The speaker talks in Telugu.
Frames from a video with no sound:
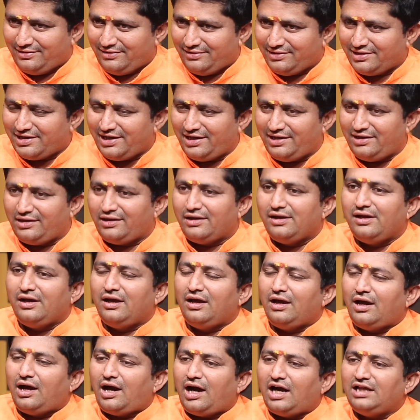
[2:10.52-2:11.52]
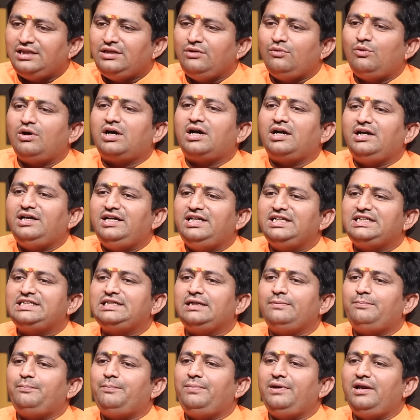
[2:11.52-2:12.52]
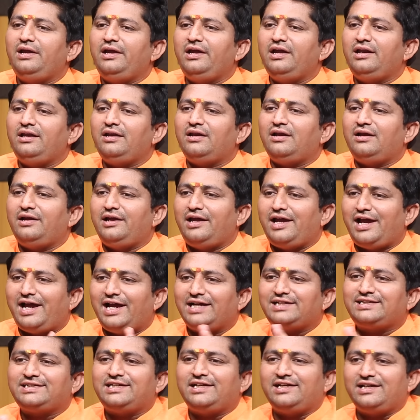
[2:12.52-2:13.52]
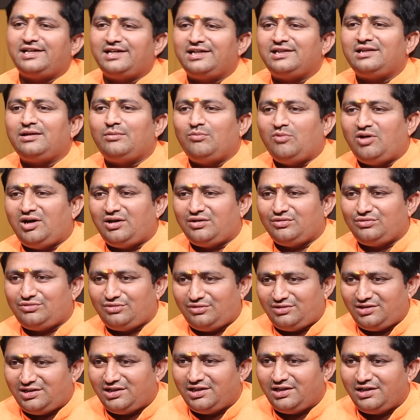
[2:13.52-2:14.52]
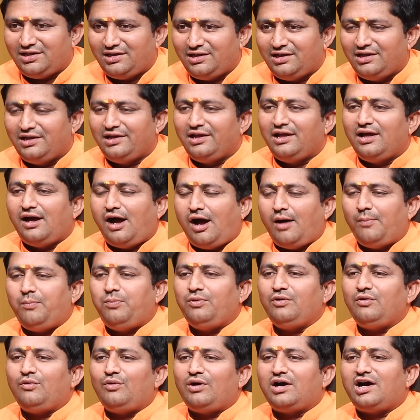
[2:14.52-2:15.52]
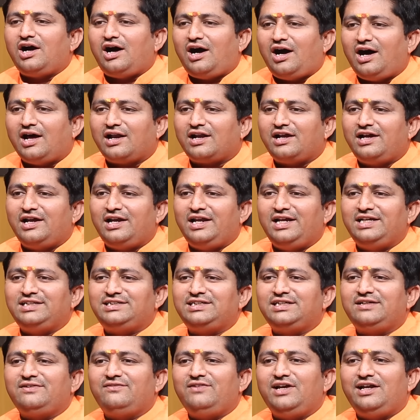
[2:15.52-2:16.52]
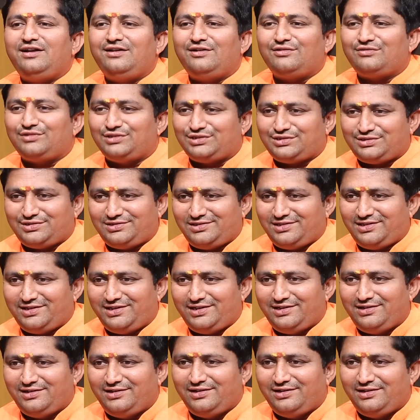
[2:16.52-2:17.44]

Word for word: ఓకే అది ఒక డిసిప్లిన్ యాక్షన్ కింద మారుతుంది అప్పుడు ఒక ఆర్గనైజింగ్ వేలోకి వస్తుంది